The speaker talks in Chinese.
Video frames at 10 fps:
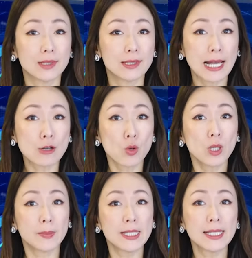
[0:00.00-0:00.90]
加州
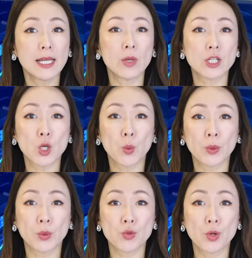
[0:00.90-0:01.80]
河滨县卫生官
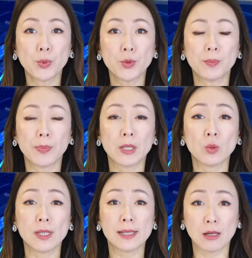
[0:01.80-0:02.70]
员宣布，本
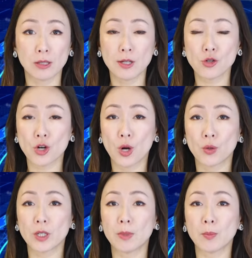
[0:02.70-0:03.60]
月早些时
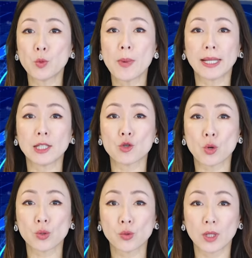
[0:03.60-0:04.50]
候，一名不满一
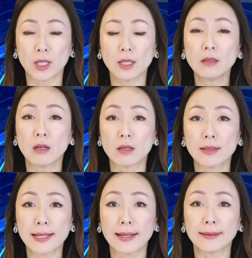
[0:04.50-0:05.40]
周岁的婴儿
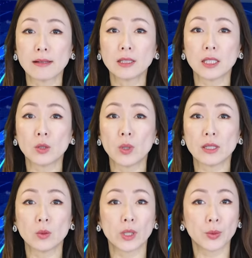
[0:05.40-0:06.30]
在当地医院
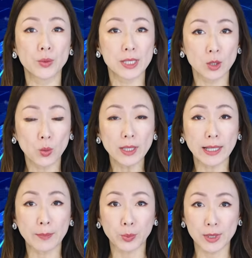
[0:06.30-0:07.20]
因为呼吸困
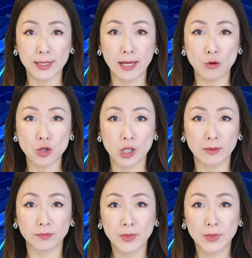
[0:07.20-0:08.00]
难不幸夭折。